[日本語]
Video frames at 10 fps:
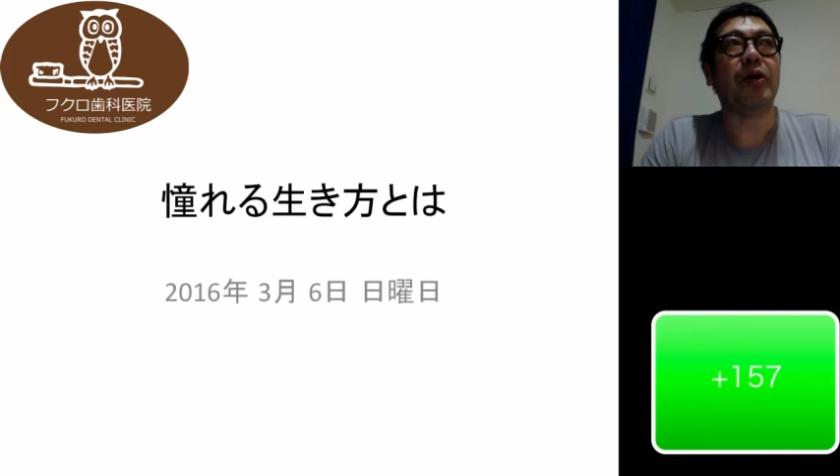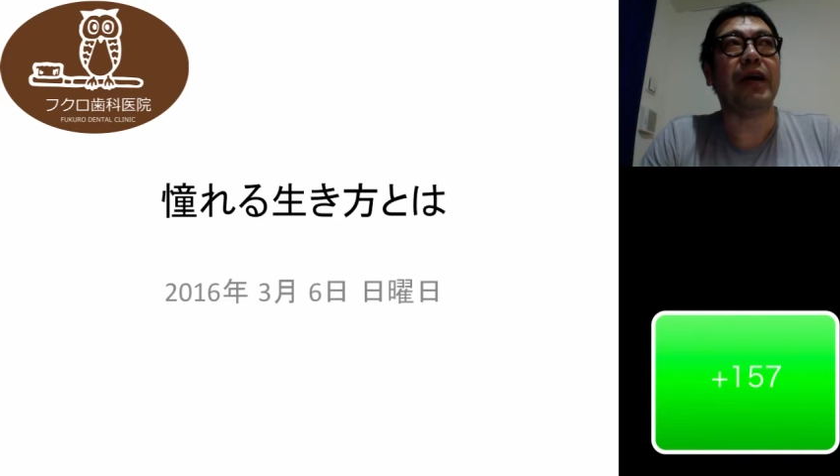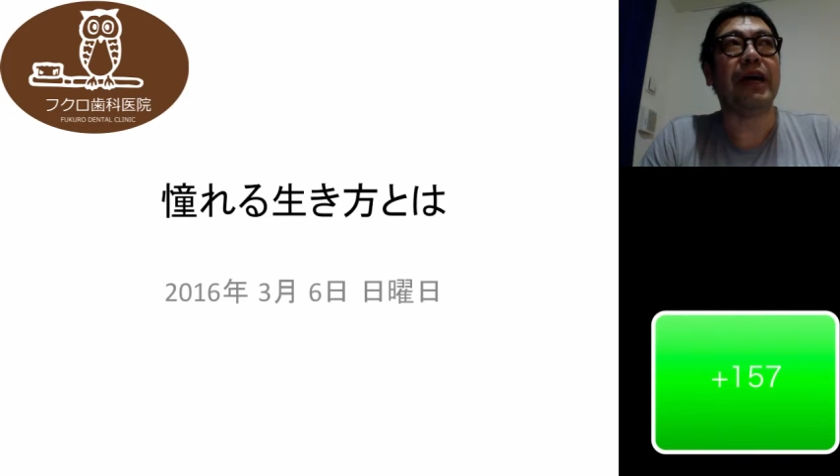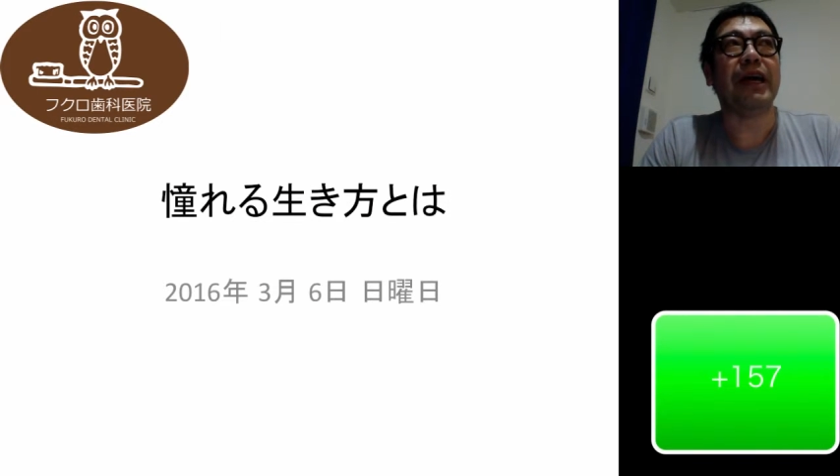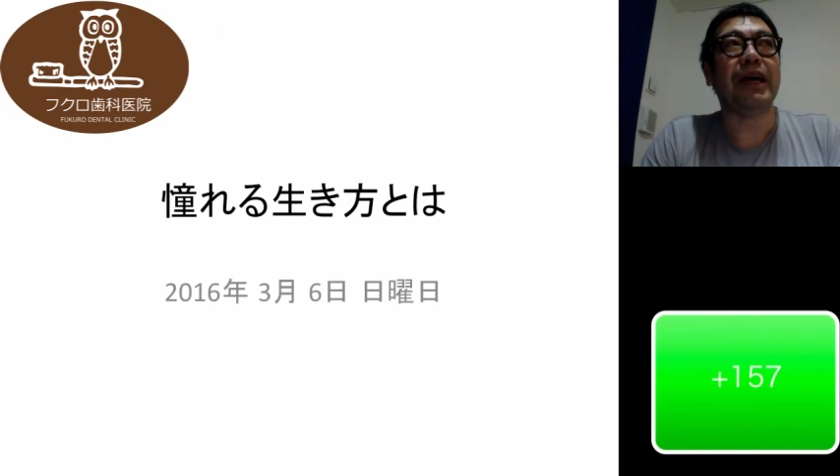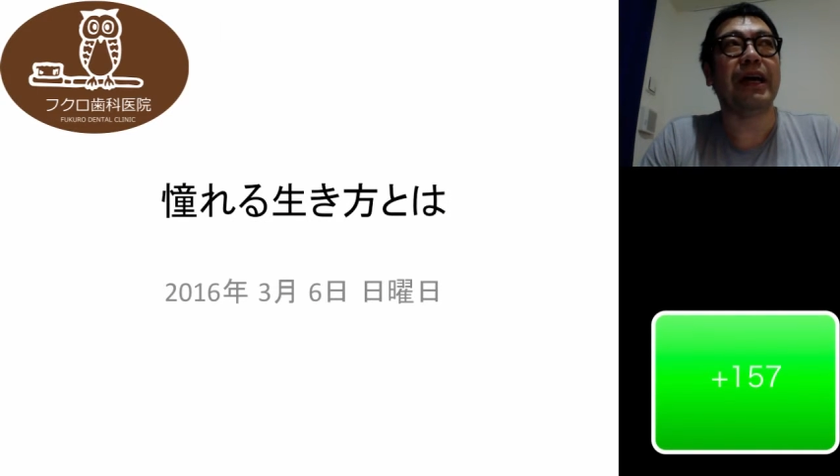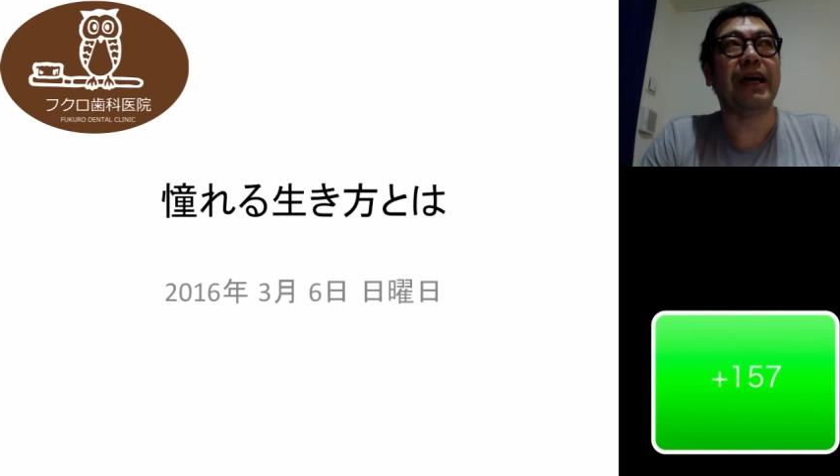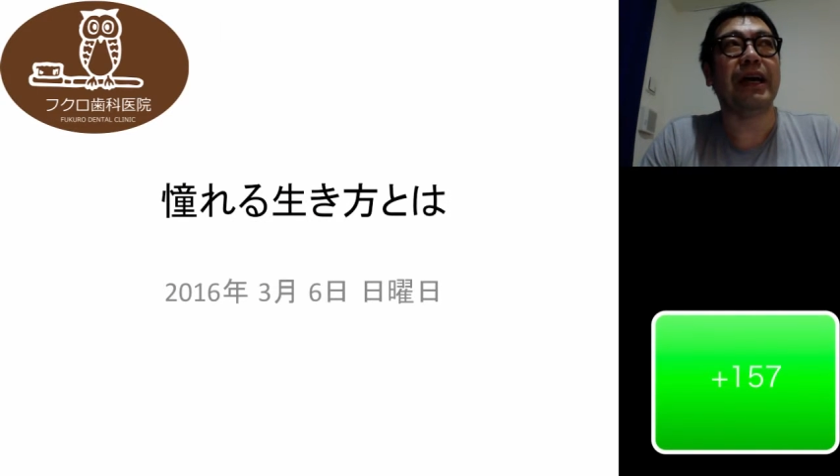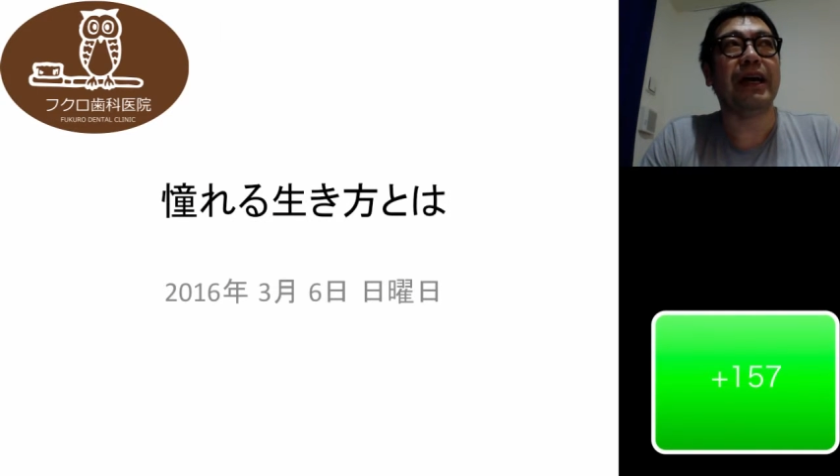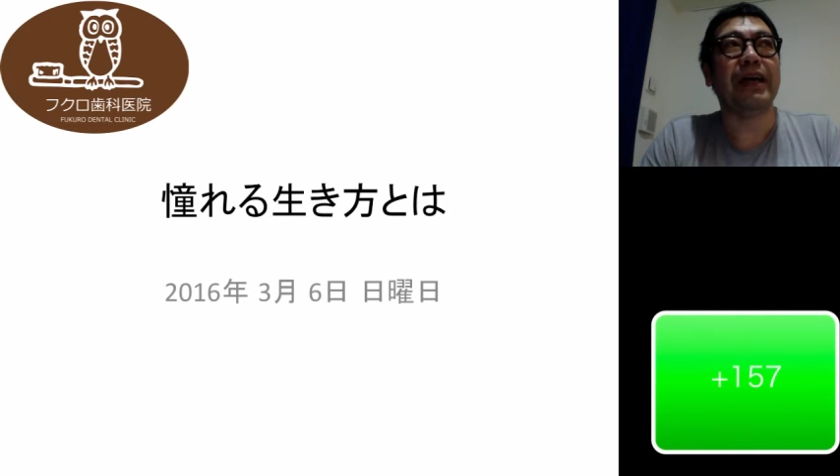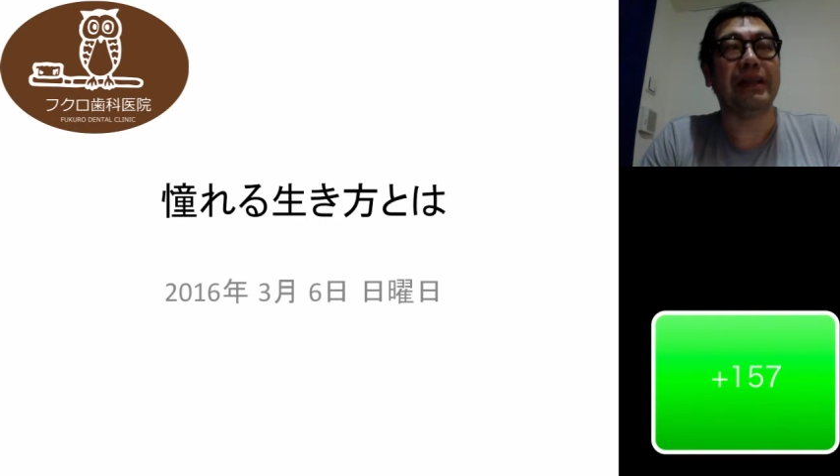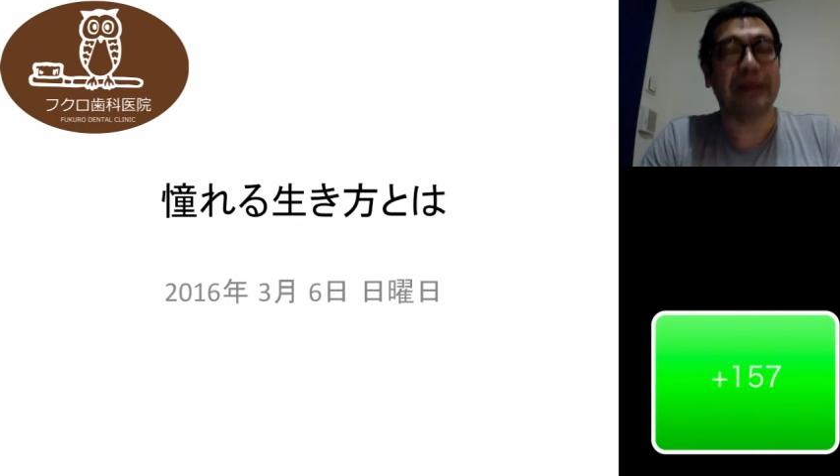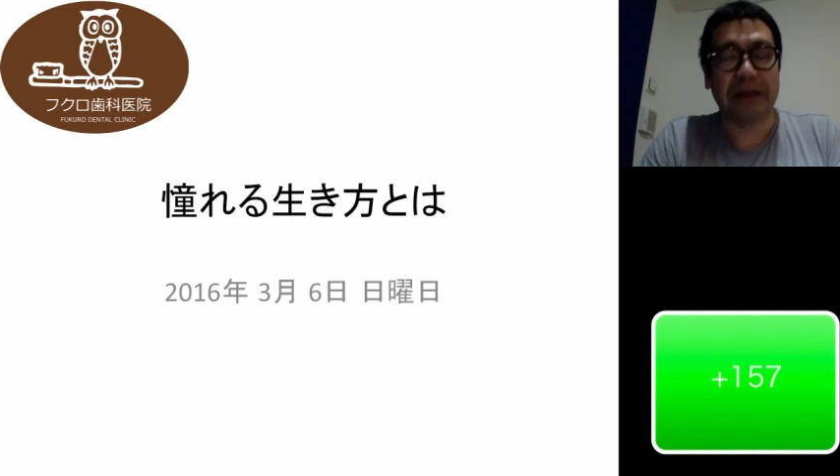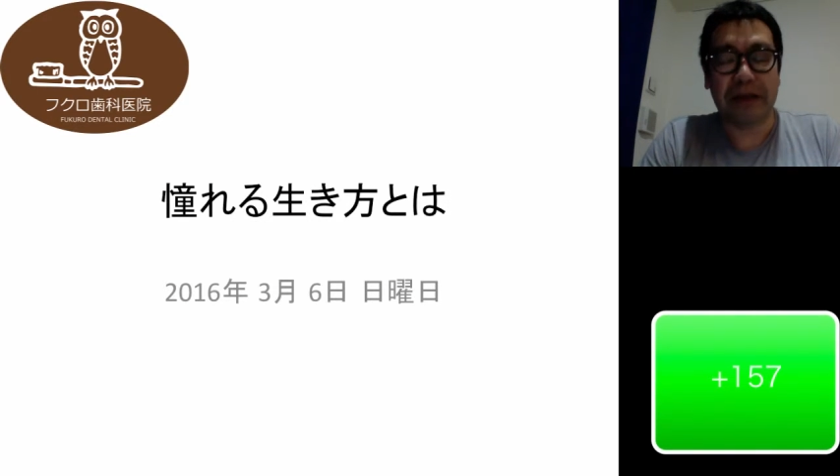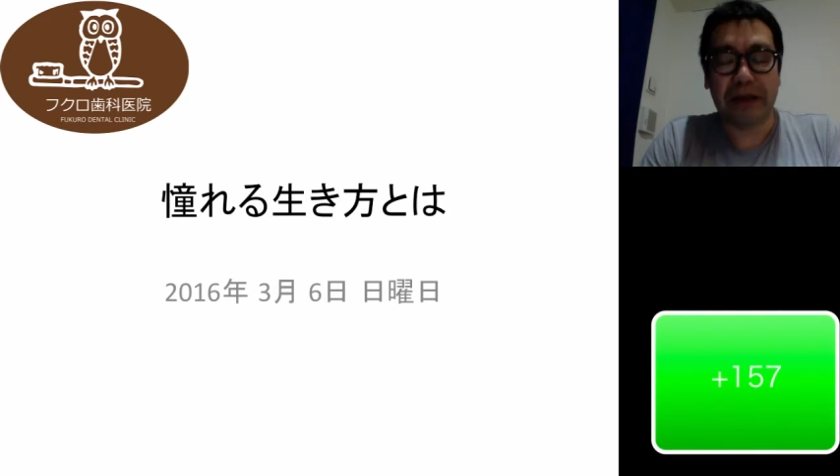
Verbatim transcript: えー、に、